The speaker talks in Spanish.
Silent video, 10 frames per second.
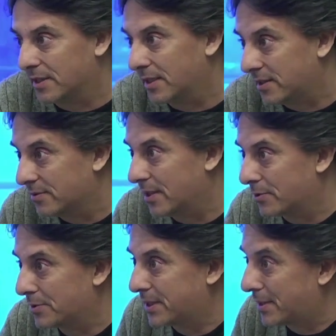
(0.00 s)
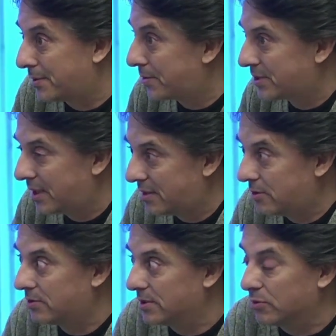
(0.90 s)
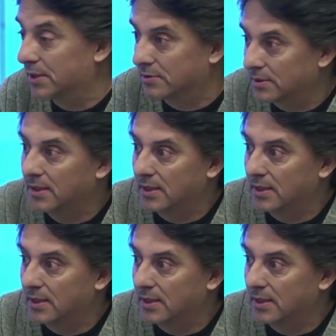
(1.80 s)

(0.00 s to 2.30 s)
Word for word: alicaído la cosa acá en Rosario y bueno,